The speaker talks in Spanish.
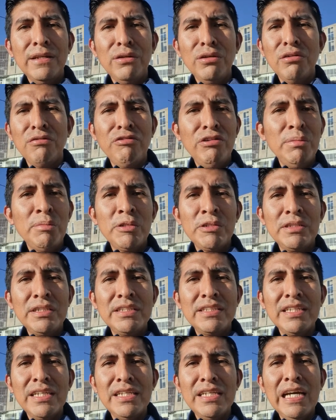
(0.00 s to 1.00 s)
No fuimos
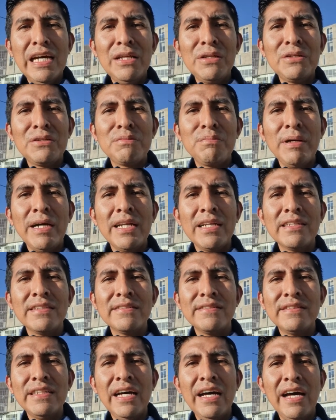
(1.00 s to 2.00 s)
diseñados para
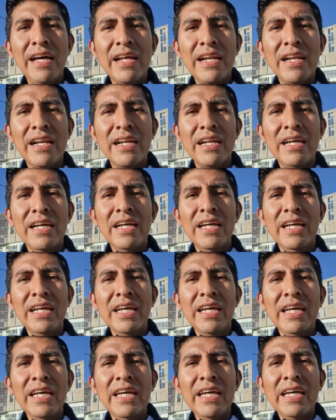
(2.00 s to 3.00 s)
estar
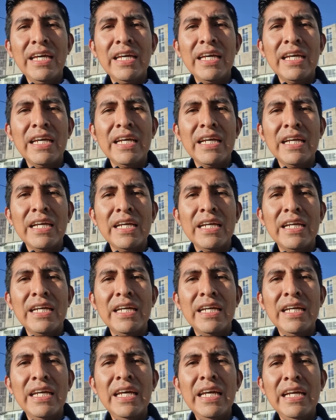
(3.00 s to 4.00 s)
en,
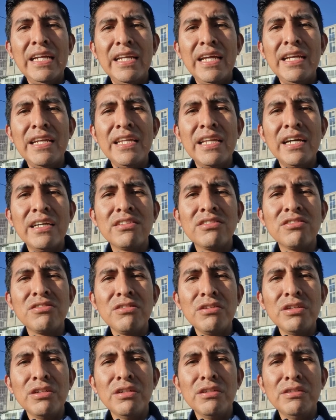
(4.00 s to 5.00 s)
la
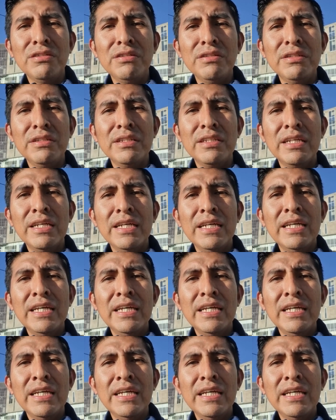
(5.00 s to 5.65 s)
inacción,